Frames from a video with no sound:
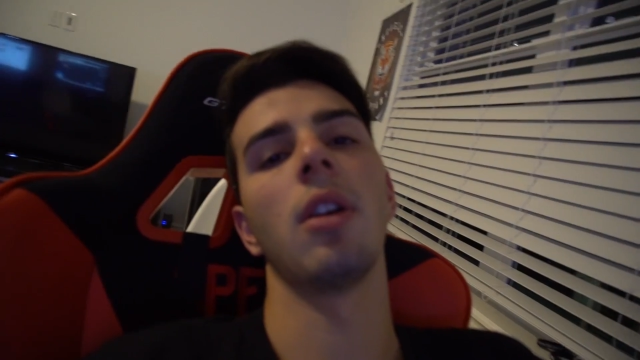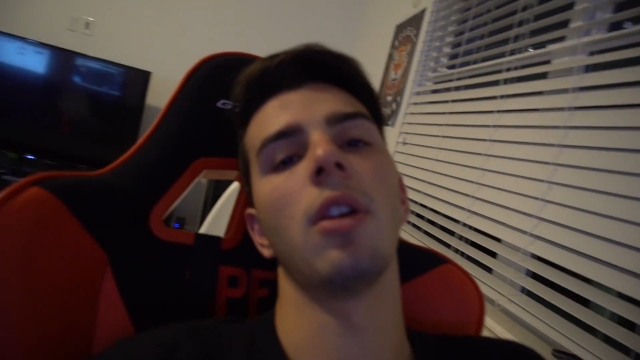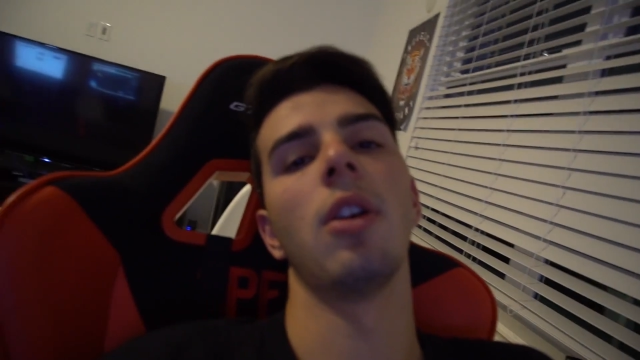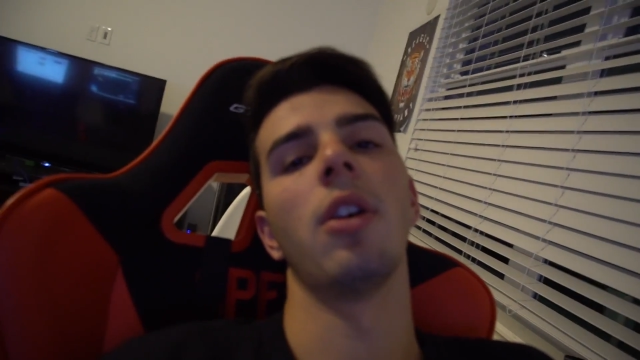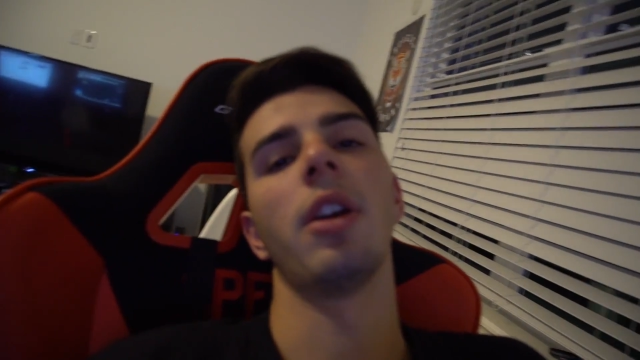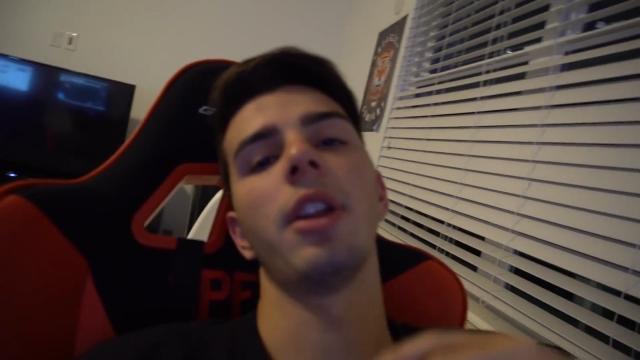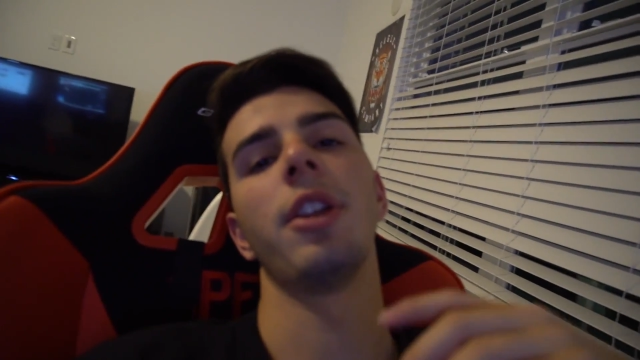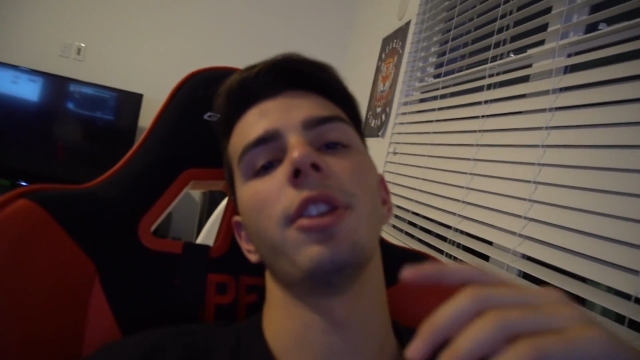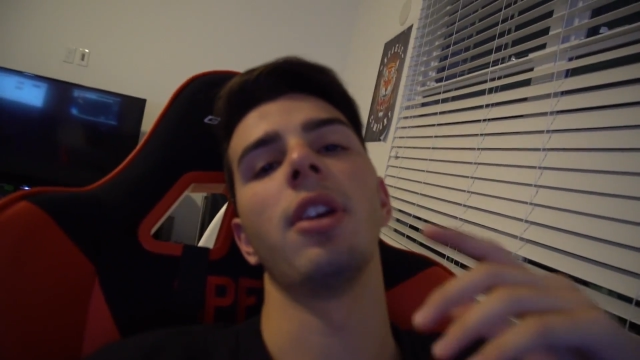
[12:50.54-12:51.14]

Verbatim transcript: Hora